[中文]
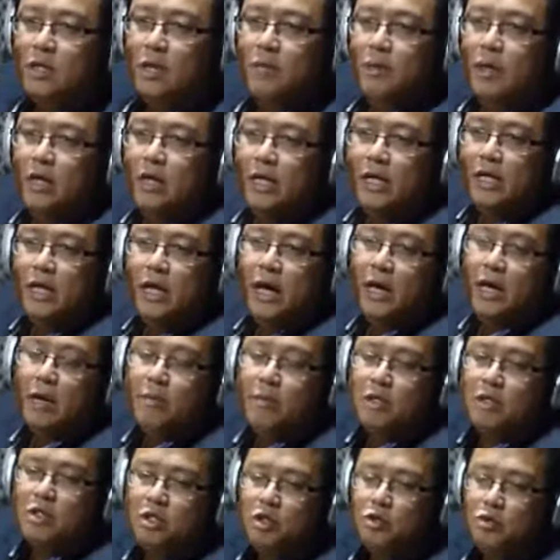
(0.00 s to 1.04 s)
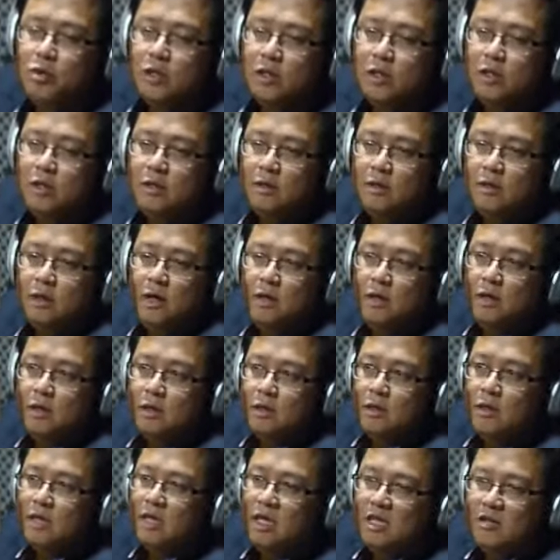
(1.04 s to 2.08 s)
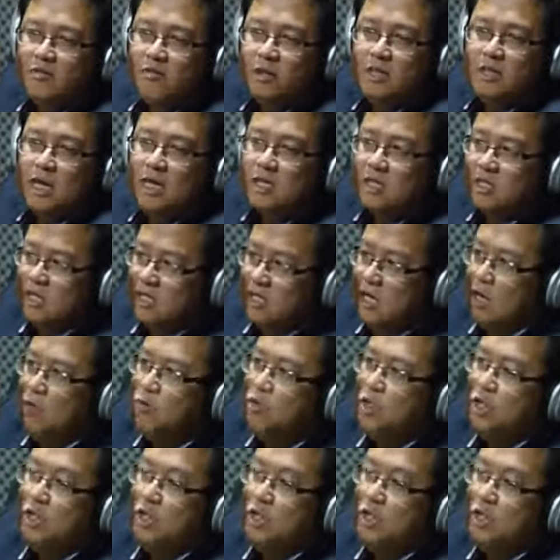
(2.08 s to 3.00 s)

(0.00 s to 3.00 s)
望他们离开他们居住的地呃一些所以你是觉得